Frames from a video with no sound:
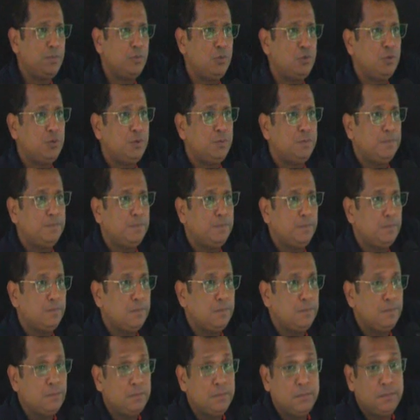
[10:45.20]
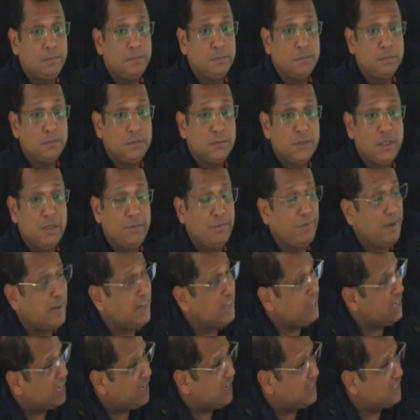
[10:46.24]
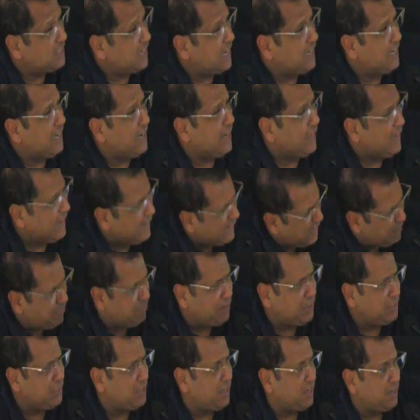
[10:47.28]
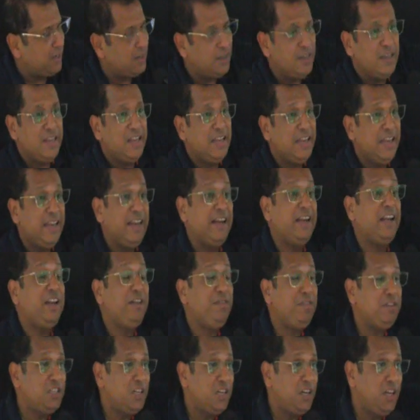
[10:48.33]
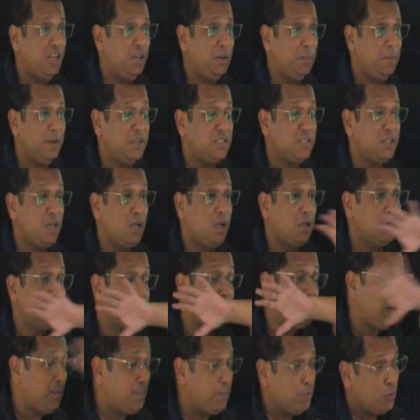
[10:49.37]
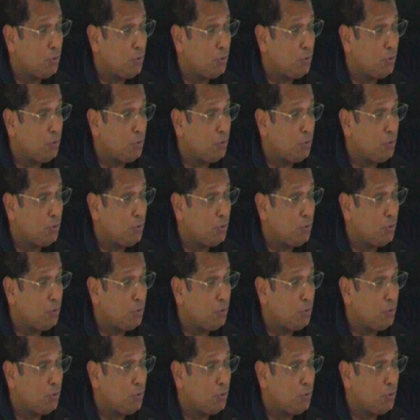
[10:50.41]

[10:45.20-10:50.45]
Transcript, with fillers: कुछ फाइनली डिसाइडेड एवरीथिंग एक डिवीजन नहीं बेचना सब